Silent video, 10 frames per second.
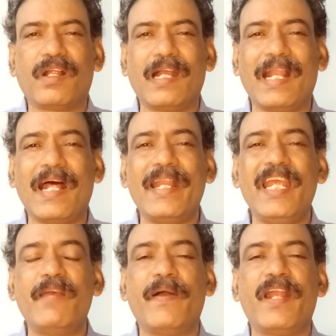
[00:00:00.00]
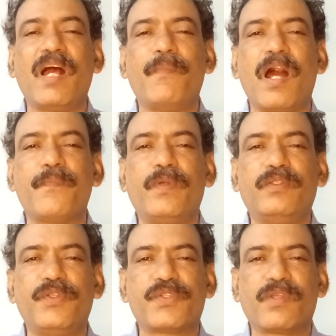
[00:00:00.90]
గణనీయమైన
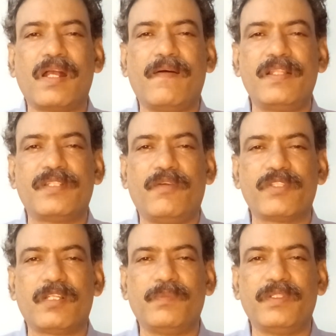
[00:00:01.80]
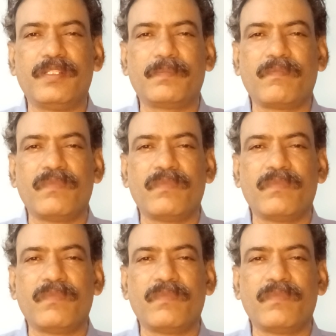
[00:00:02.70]
మార్పులు తీసుకురావాల్సిన అవసరం ఉంది